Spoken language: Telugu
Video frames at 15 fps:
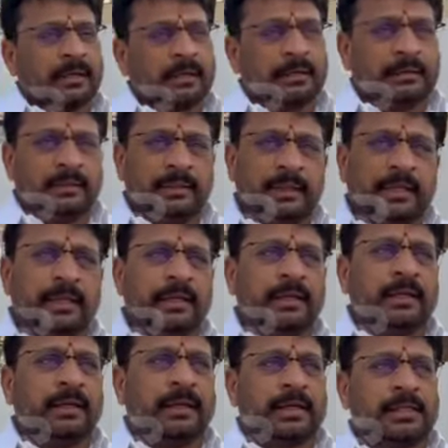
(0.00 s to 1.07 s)

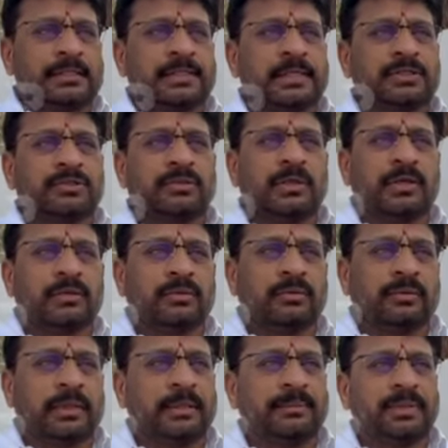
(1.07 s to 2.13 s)
అందరినీ అరెస్ట్ చేస్తున్నారు
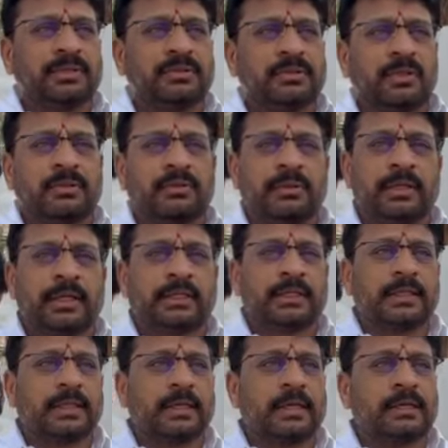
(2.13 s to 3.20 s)
వదిలిపెడుతున్నారు ఈ
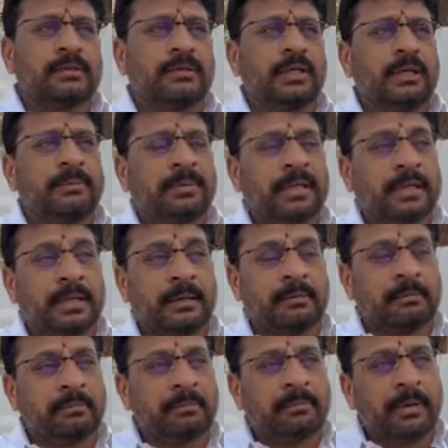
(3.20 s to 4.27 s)
రకంగా కాకుండా
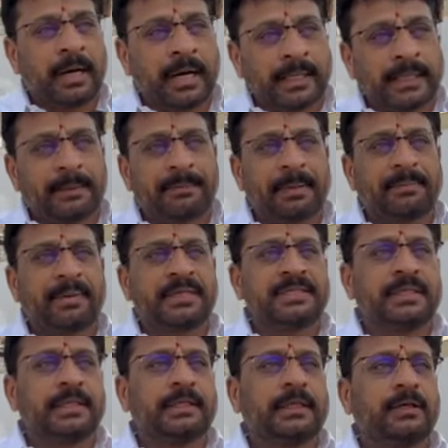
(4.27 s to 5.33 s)
బాహ్య
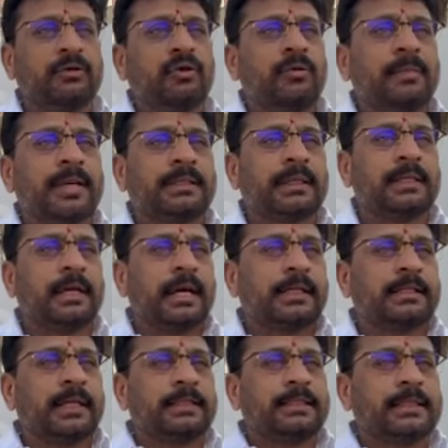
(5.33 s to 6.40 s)
ప్రపంచానికి గోమాతను
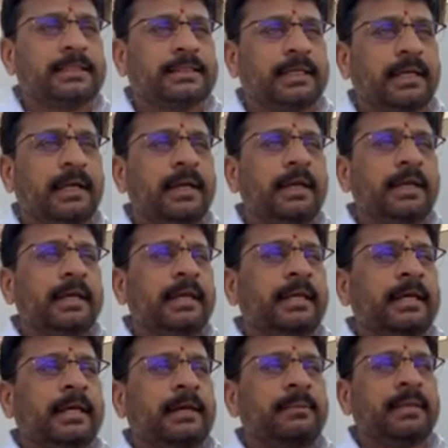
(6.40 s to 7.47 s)
హత్య చేస్తే ఈ
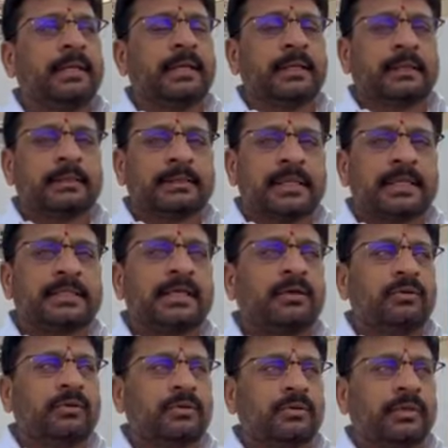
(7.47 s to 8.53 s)
రకమైన శిక్ష
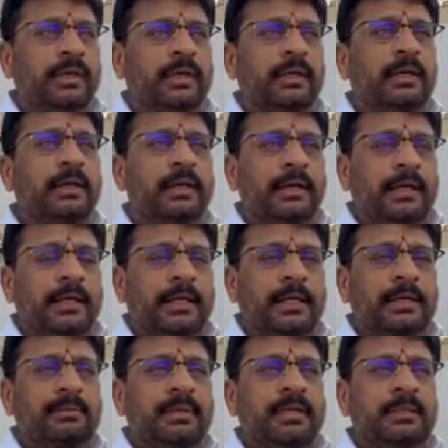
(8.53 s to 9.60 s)
ఉంటుంది ఈ
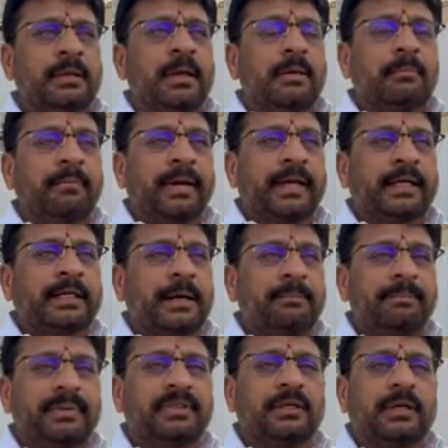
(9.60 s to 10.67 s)
రకమైన
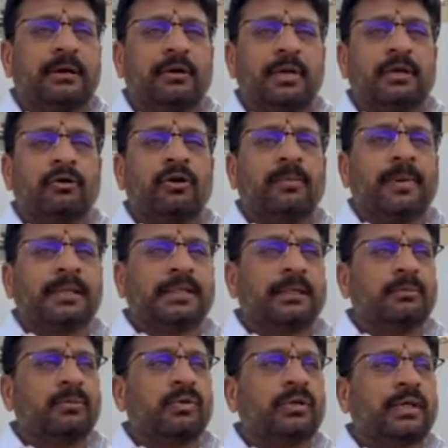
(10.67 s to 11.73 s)
భయకంపితులు కావాలి
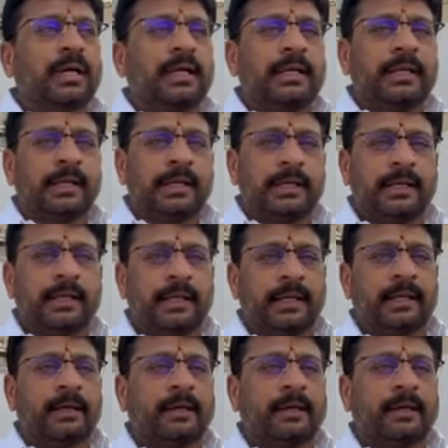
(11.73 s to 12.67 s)
గోమాతను ముట్టాలి అని అంటే